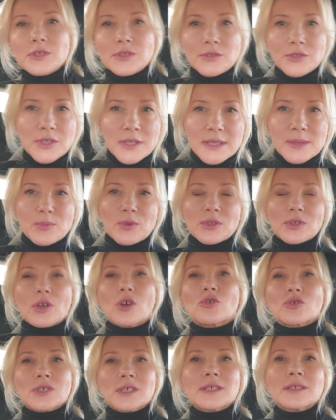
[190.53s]
niezbyt
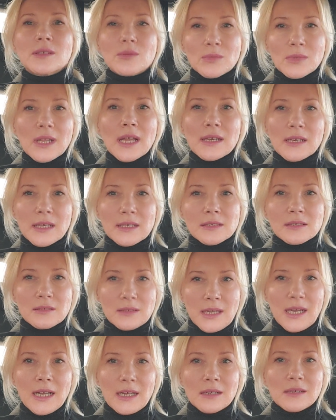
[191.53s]
korzystnym dla
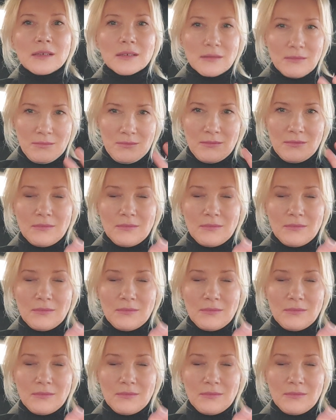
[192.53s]
nas, tak,